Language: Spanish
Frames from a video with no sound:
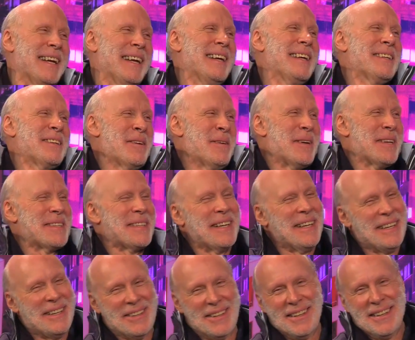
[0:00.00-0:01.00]
o sea, no te
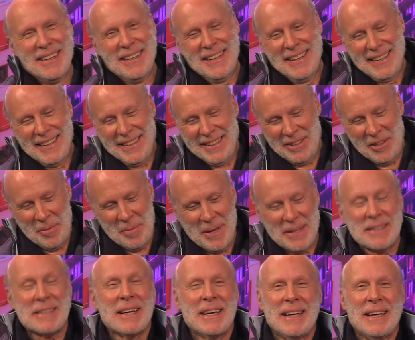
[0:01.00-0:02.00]
presentas. Le
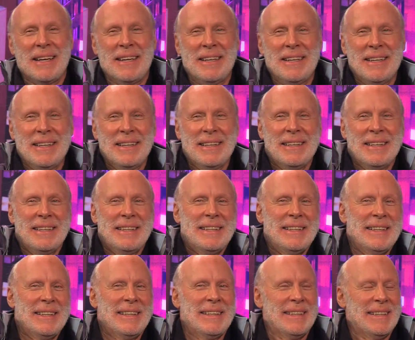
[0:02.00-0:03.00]
hacemos la canción
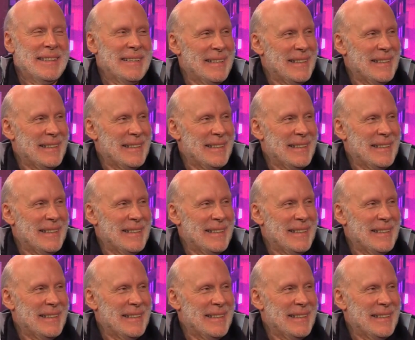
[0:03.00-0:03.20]
italiana, ¿no? Una eh,